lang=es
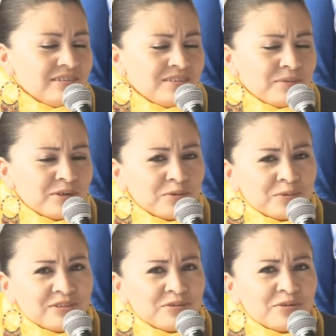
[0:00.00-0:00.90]
Sin embargo,
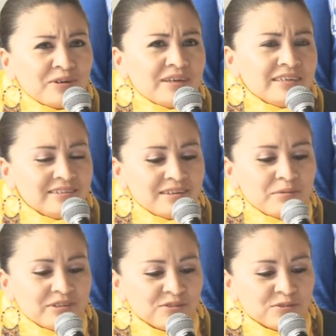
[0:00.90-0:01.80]
como les digo, esta
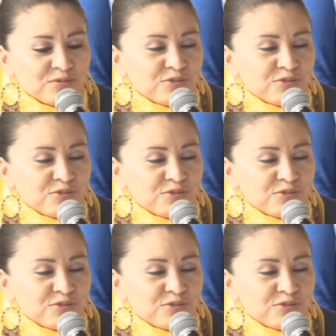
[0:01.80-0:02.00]
vez nos